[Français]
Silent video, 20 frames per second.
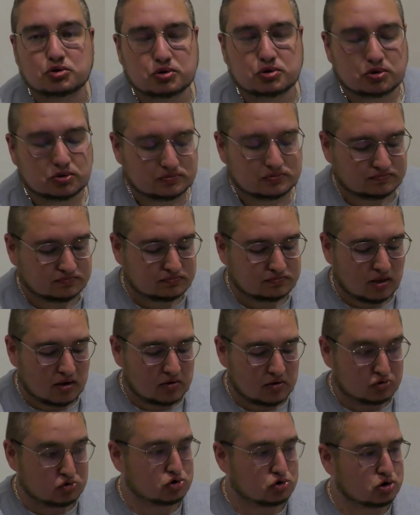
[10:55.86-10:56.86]
euh,
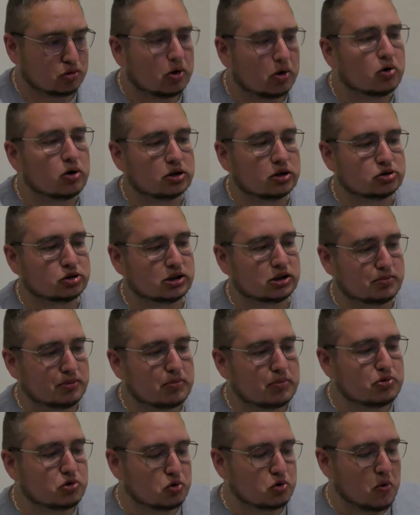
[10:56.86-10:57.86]
justement, on la sentait pas
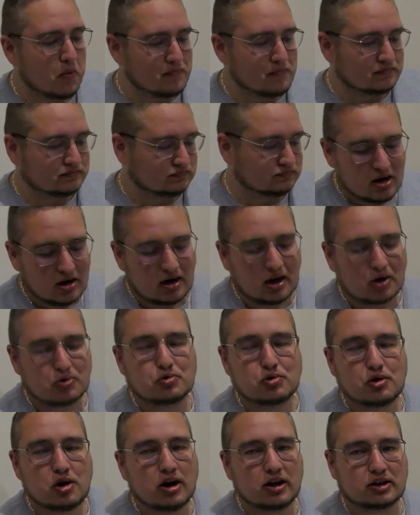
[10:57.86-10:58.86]
beaucoup. La
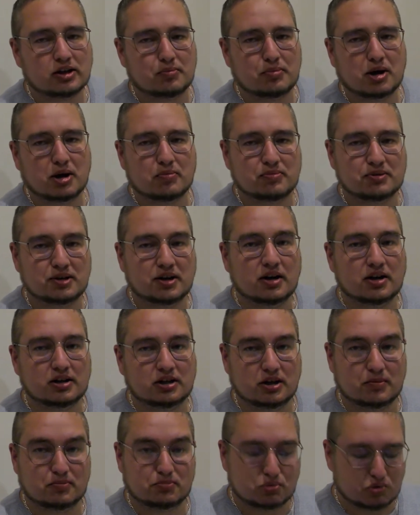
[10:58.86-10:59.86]
couleur était pas comme ça, elle
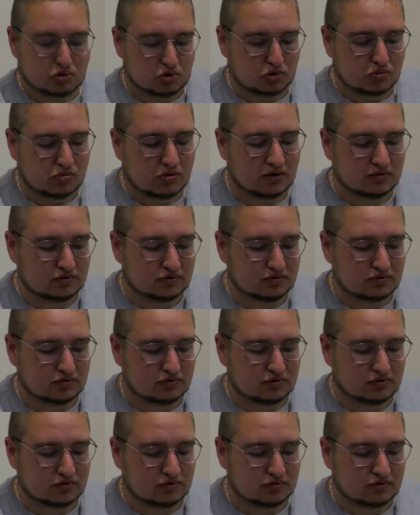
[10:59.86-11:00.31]
était beaucoup moins